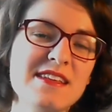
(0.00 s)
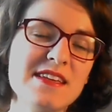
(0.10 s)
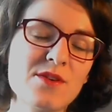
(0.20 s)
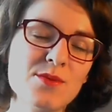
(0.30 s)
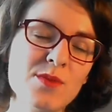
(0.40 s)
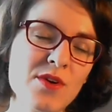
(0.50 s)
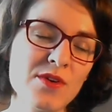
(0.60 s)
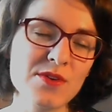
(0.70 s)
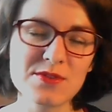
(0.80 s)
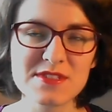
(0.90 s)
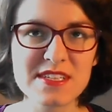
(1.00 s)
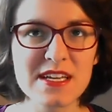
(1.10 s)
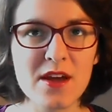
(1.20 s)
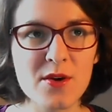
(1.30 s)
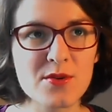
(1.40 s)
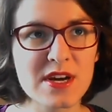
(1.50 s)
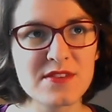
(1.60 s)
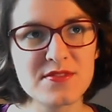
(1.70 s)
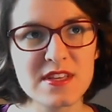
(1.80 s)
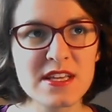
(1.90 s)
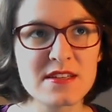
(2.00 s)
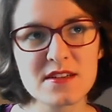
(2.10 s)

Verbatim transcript: des romans thriller horrifiques,